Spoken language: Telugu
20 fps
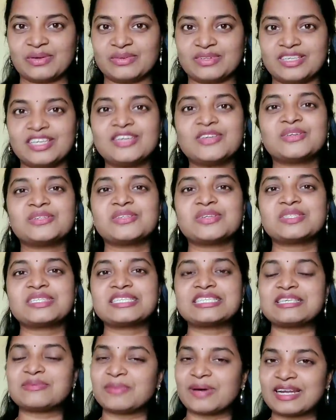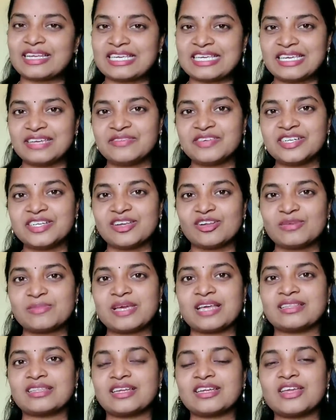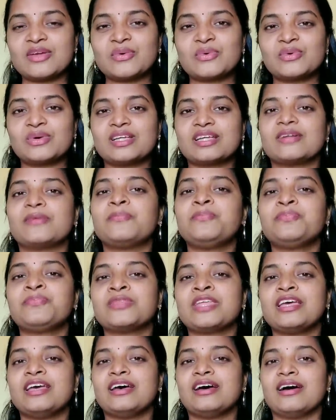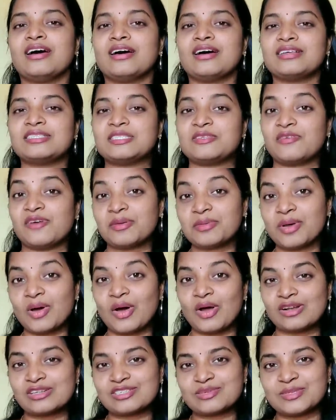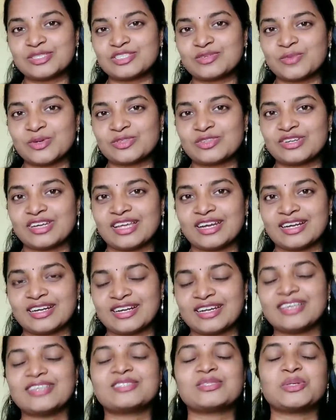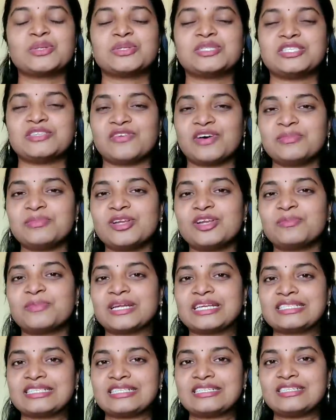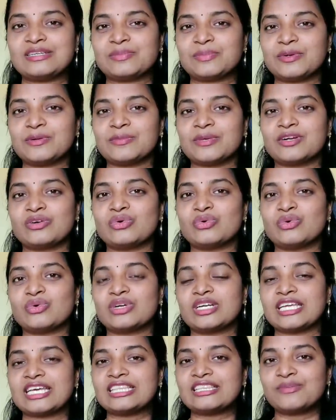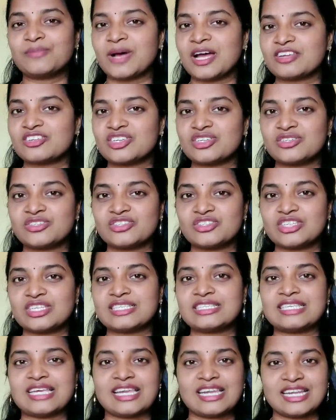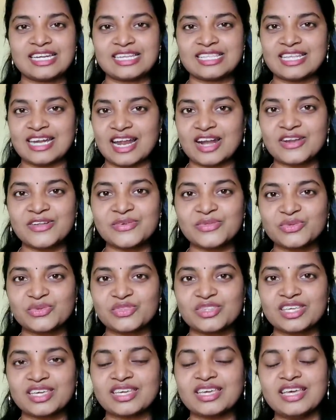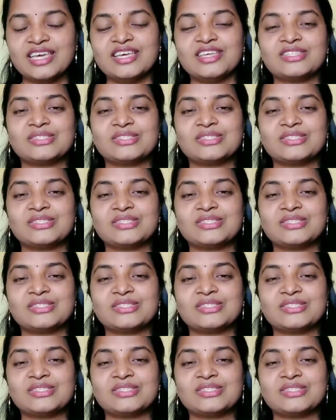బాగున్నాను ఈ రోజు వచ్చేసి మన ఈ వీడియోలో మీ అందరికీ కూడా జివామీ హాల్ చూపించబోతున్నానండి సో జివామీలో ప్రజెంట్ ఇప్పుడు మీకు టెన్త్ మార్చ్ నుంచి సేల్ అనేది రన్ అవుతుంది